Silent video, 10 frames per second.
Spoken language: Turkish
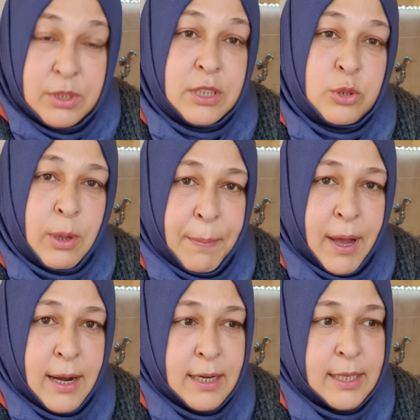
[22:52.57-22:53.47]
bunları
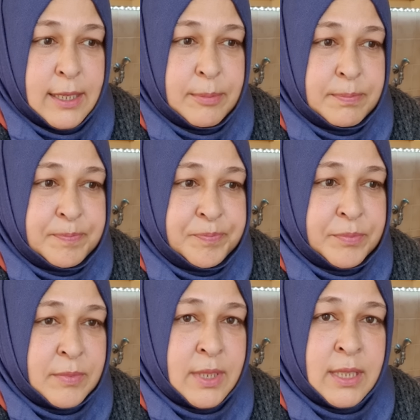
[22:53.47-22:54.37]
toparlayayım.
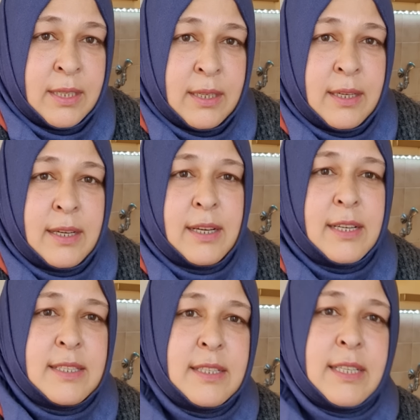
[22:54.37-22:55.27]

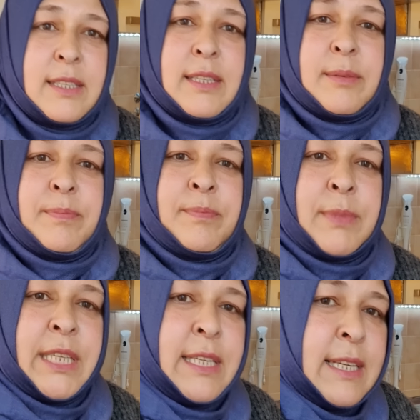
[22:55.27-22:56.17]
Hazır edeyim.
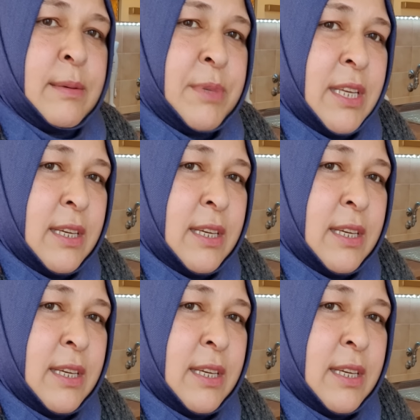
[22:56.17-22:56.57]
Makinem de